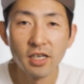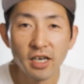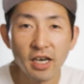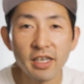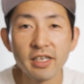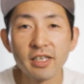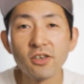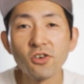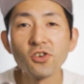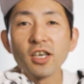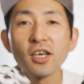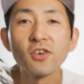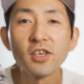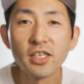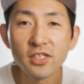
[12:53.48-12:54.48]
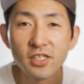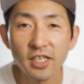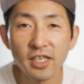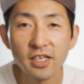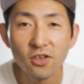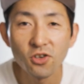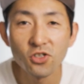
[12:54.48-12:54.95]
はい、今回はです
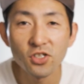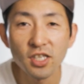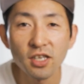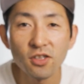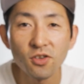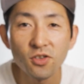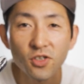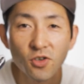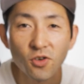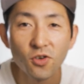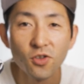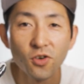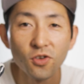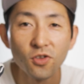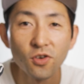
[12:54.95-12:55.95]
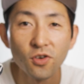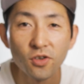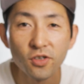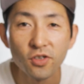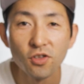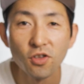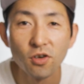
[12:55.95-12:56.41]
ね、こちらの兵道の
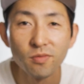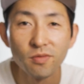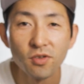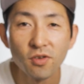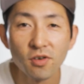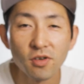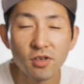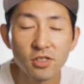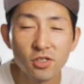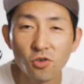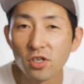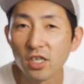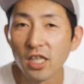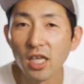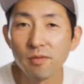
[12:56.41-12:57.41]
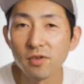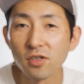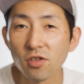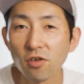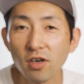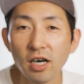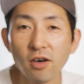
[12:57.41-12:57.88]
グローブの長期
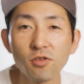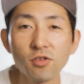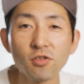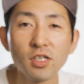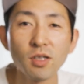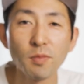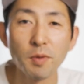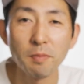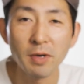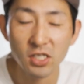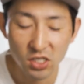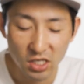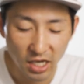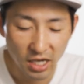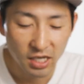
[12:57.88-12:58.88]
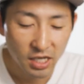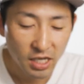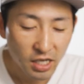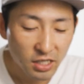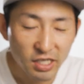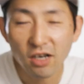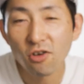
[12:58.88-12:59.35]
レビュー動画を撮ってみました。
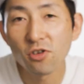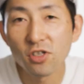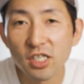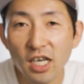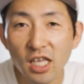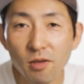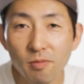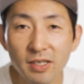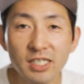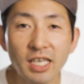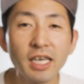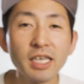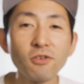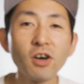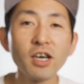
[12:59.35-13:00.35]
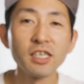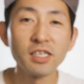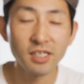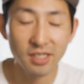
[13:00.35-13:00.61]
参考になれば幸い